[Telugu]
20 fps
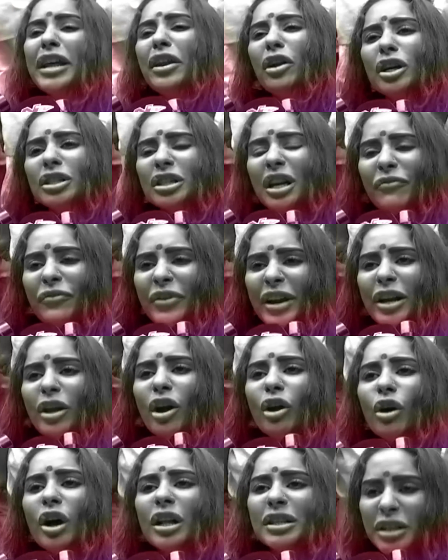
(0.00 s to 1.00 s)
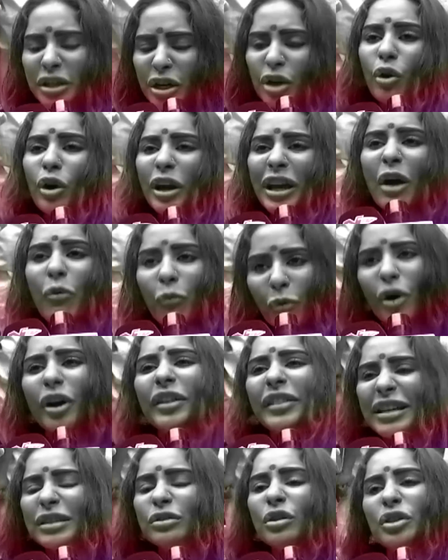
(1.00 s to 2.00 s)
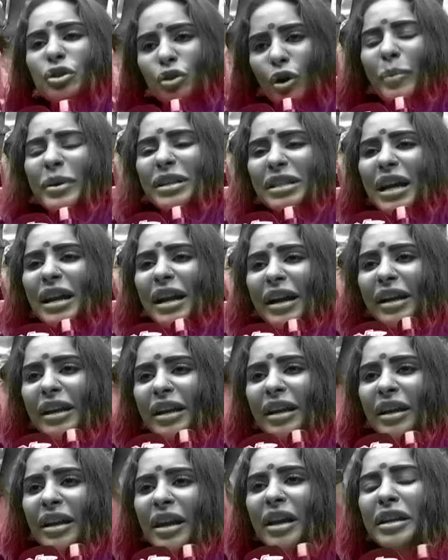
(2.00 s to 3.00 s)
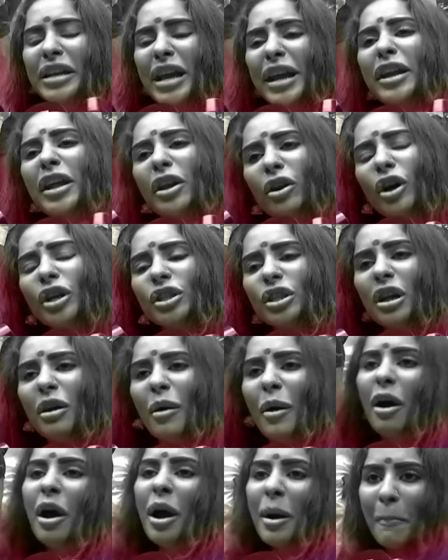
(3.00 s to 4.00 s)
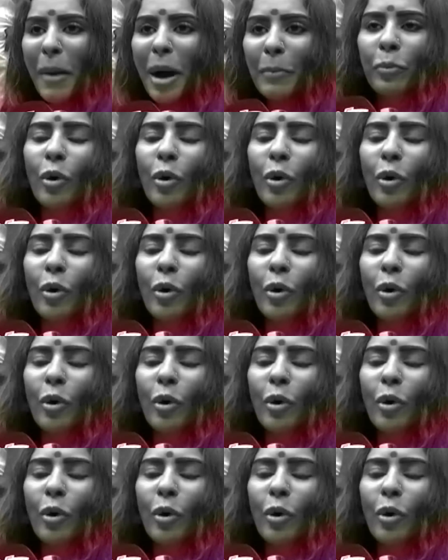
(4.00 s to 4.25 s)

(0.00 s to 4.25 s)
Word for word: అయితే శ్రీరెడ్డి తిట్టిన ఒక బూత్ కారణంగా పవన్ కళ్యాణ్ గారు ఇప్పుడు